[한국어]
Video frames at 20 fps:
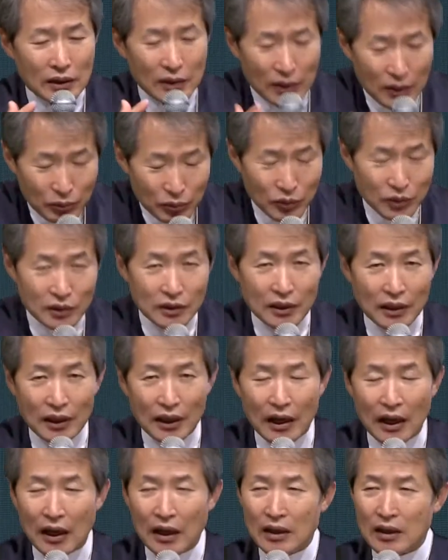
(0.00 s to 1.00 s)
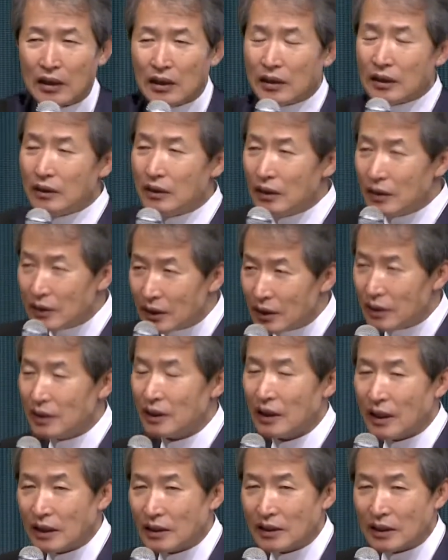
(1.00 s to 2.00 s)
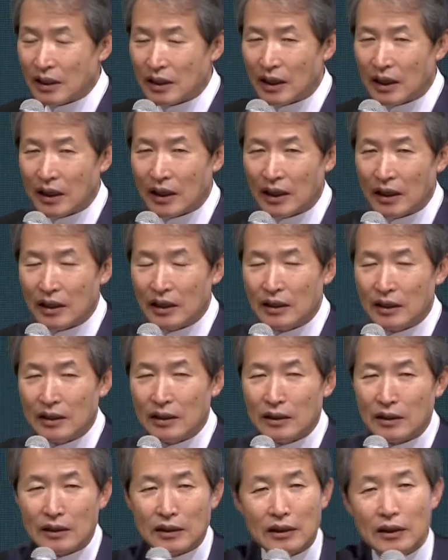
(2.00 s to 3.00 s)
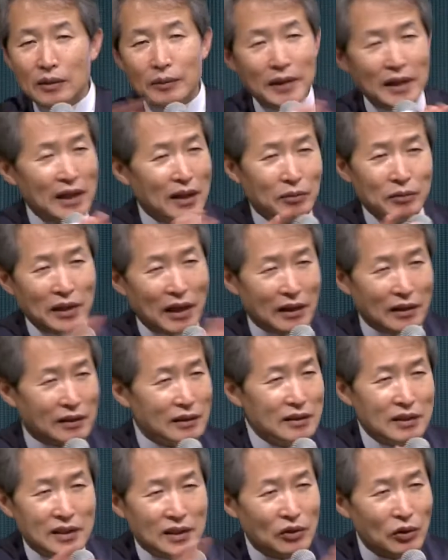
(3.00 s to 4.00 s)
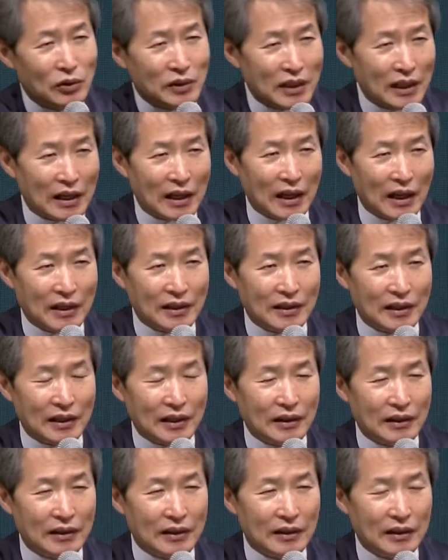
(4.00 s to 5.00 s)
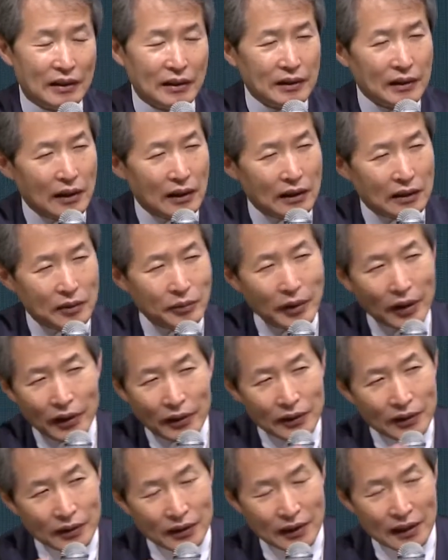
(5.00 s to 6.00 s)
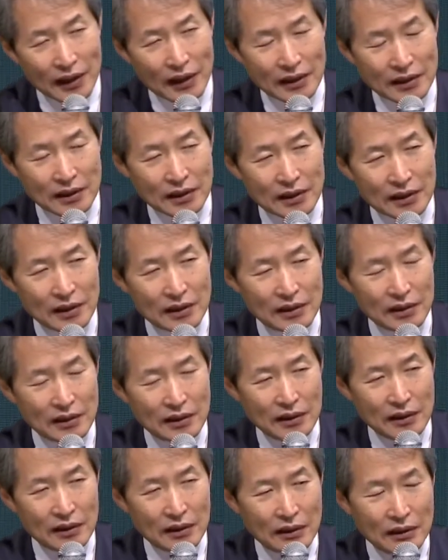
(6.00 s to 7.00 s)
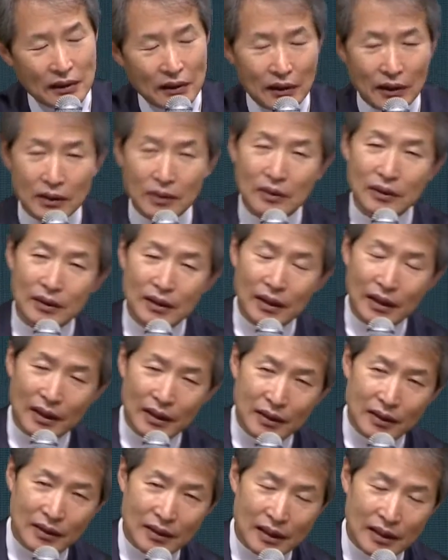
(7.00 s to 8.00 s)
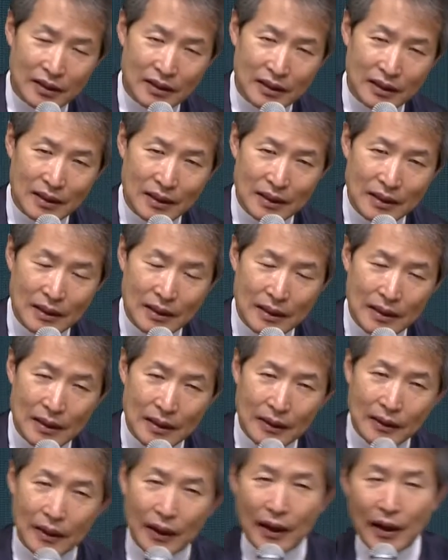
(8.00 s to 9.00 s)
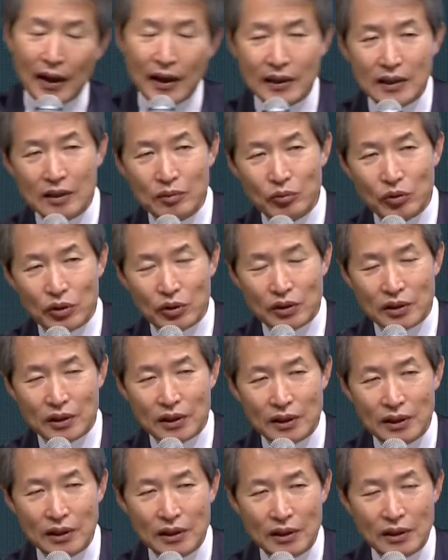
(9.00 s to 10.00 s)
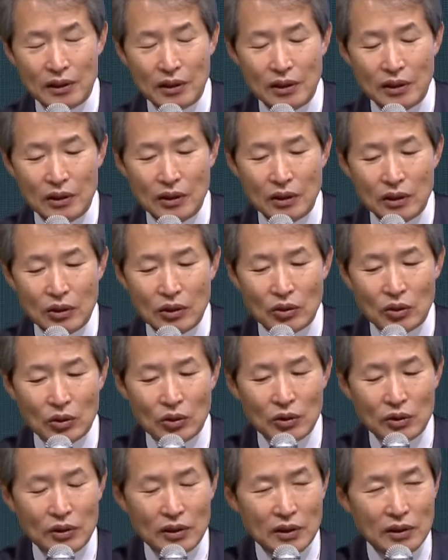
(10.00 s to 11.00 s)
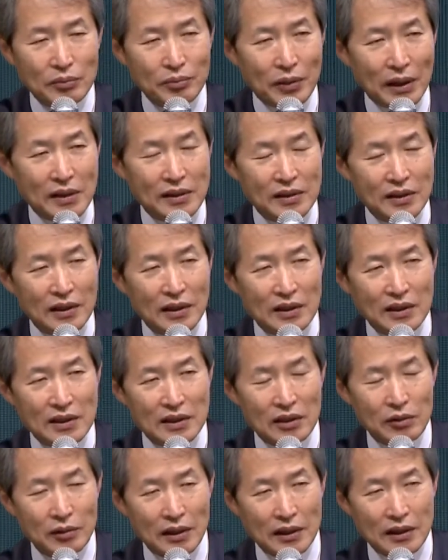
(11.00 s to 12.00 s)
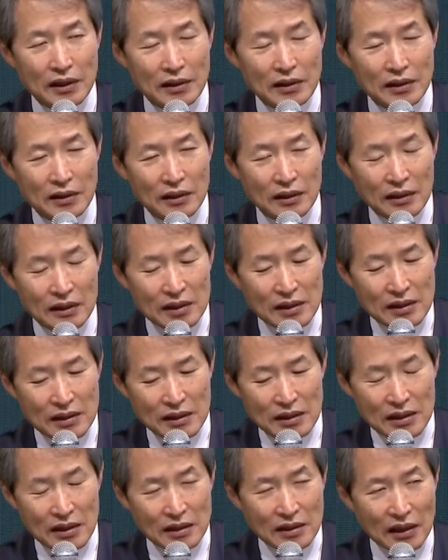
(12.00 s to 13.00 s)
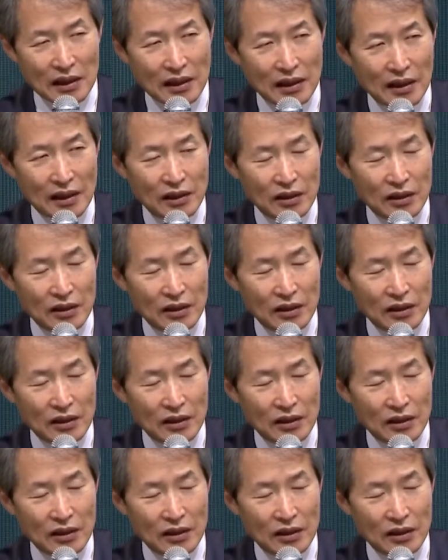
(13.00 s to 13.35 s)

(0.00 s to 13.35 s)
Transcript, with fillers: 이거 문제야, 이거 큰일 났잖아. 그것만 하면 안, 아, 그건 지도자가 아니에요. 아, 그러면 어떻게 하지? 어떻게 해결하지? 대안이 뭐지? 요 지금 발생한 상황에서 이게 잘